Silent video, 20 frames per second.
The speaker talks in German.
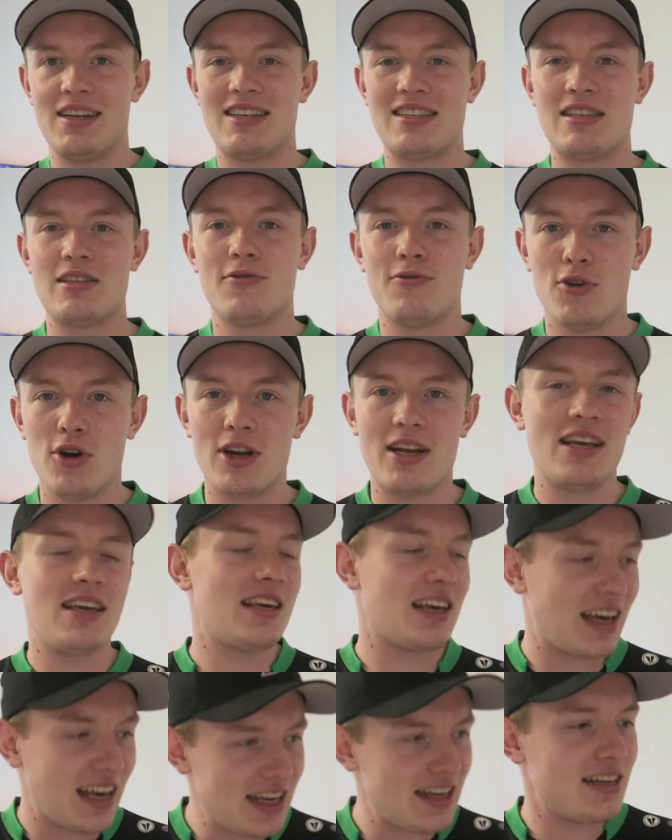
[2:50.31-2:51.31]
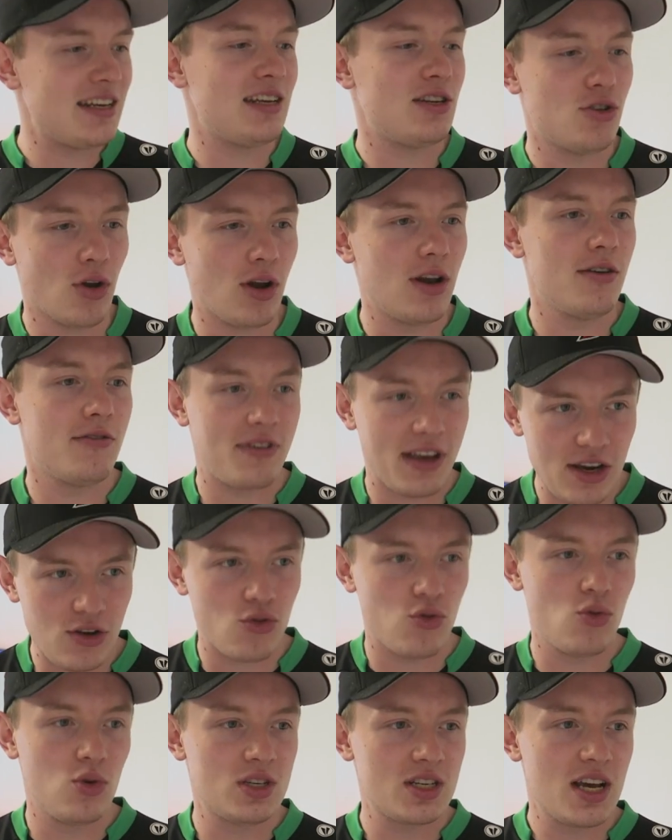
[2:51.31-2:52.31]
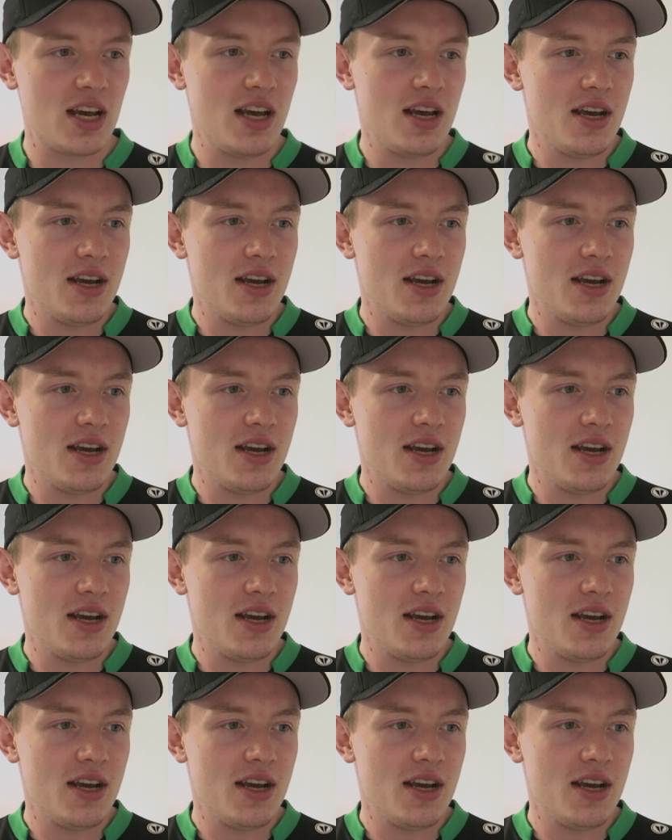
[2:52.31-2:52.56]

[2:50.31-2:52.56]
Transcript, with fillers: dass es wirklich richtig dolle weh tut.